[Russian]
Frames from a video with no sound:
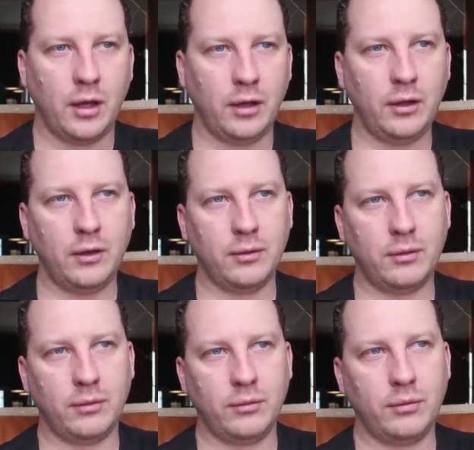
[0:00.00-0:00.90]
И,
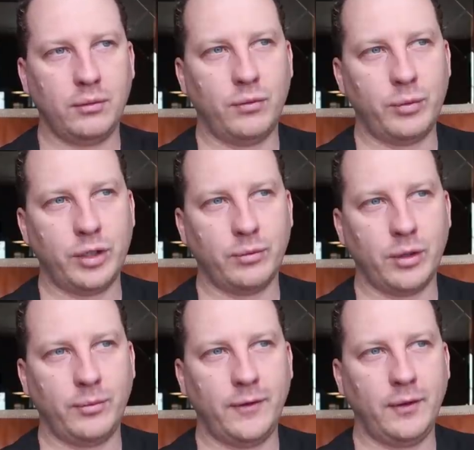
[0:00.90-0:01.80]
э, в общем,
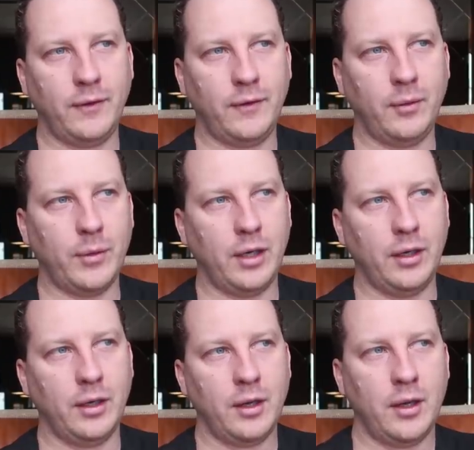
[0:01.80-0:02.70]
там
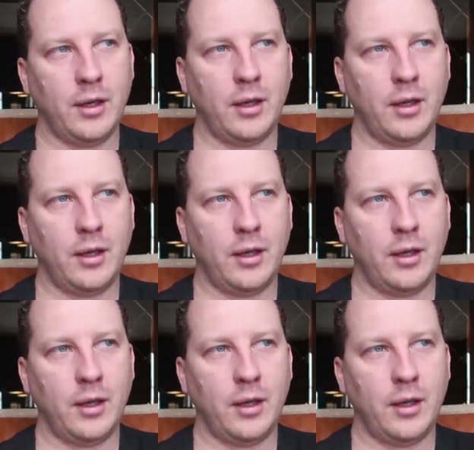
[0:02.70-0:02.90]
снимали